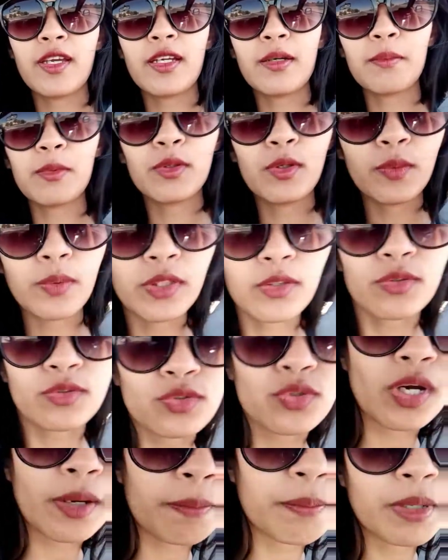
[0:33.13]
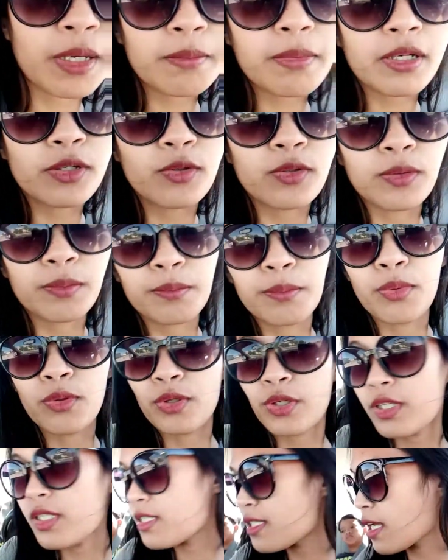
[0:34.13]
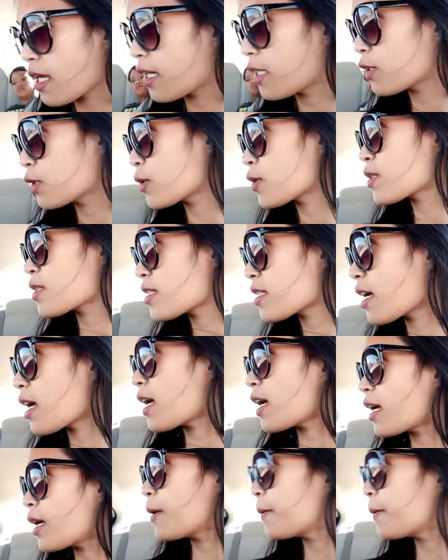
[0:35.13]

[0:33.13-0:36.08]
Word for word: I'm going to drop Bebe Boy sa ano sa